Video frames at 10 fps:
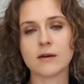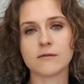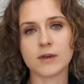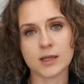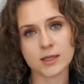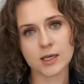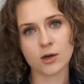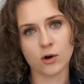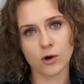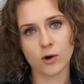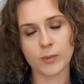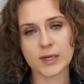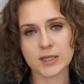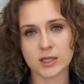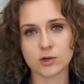Więcej o
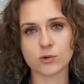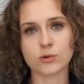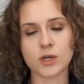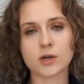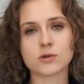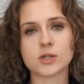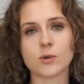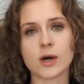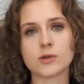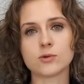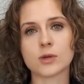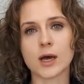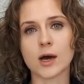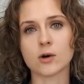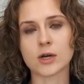plastiku i jego działaniu
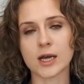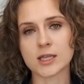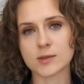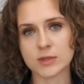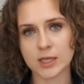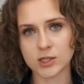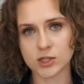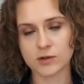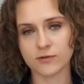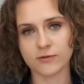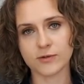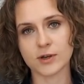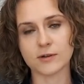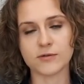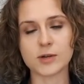na organizm znajdziecie w
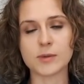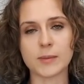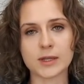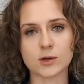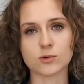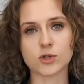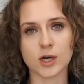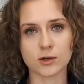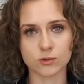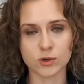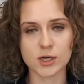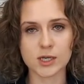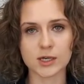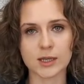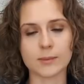e, filmie Mateusza, który
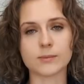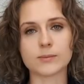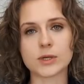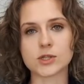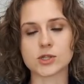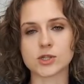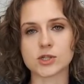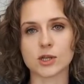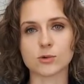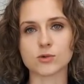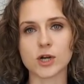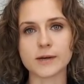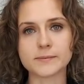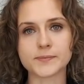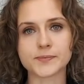link tam będzie gdzieś na
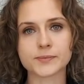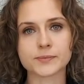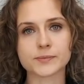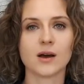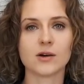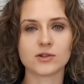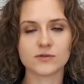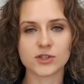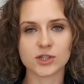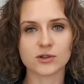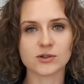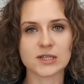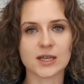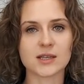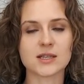górze. Oczywiście
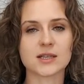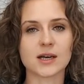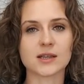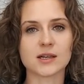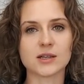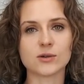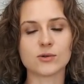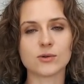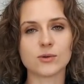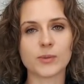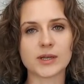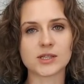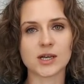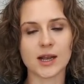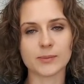korzystanie z cateringu
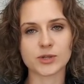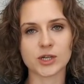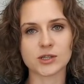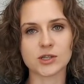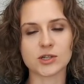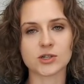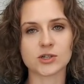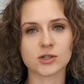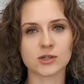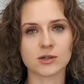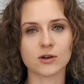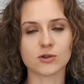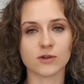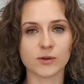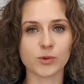będzie lepsze niż e,
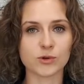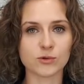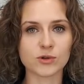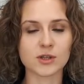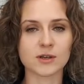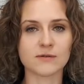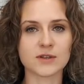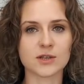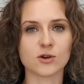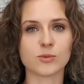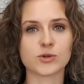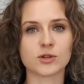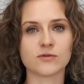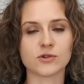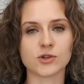gotowe produkty wysoko
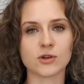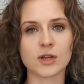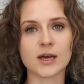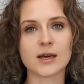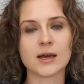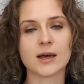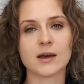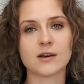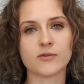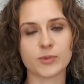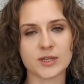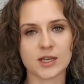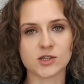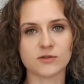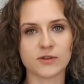przetworzone e, w
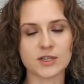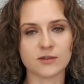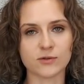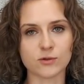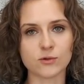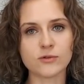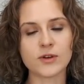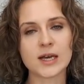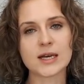postaci fast foodów.